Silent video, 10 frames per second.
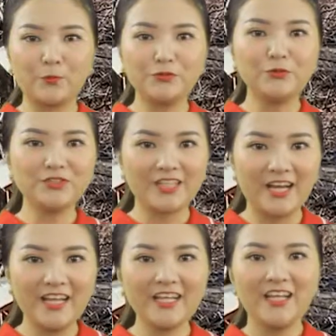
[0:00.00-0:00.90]
của chú
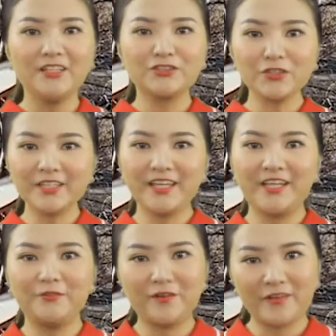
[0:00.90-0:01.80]
rể xuất
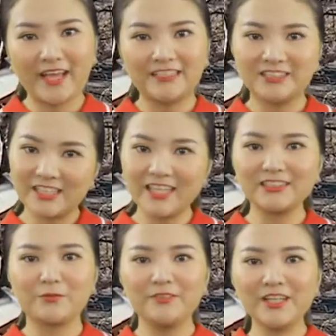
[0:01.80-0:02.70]
hiện vào ngày trang
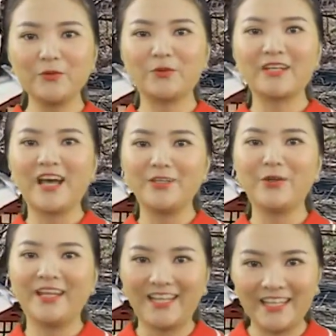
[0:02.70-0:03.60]
trọng nhất cuộc đời của
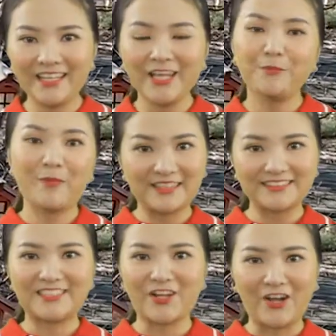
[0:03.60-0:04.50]
anh ấy, bạn
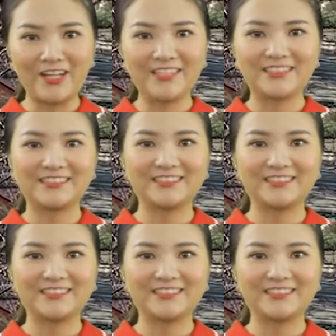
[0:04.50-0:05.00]
sẽ rõ.